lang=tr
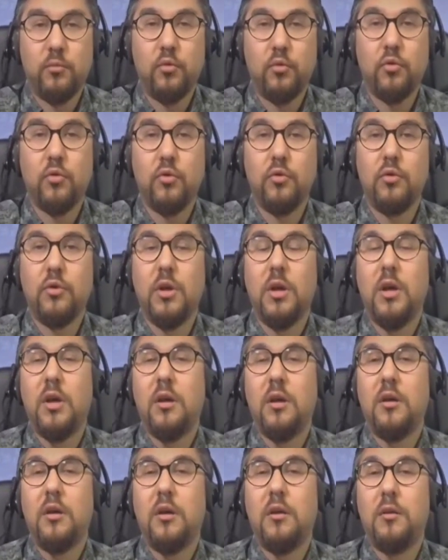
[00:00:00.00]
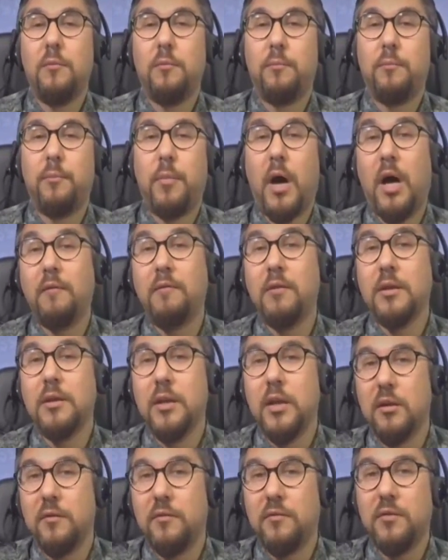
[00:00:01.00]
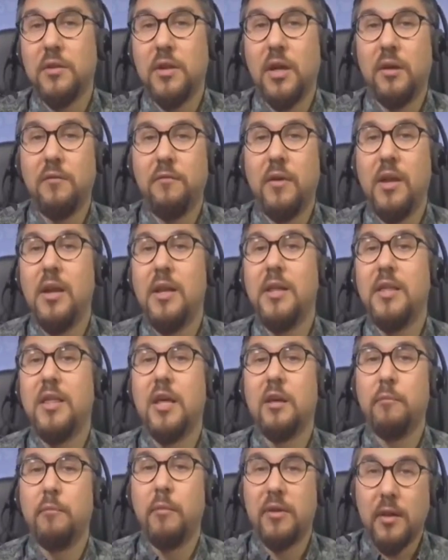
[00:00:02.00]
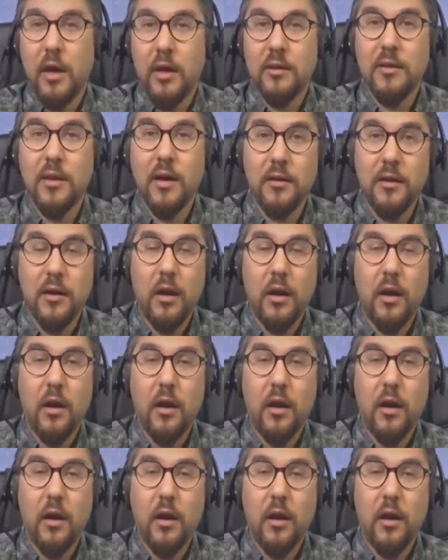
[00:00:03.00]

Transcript: Bugün e, Powell tarafından verilecek mesajlar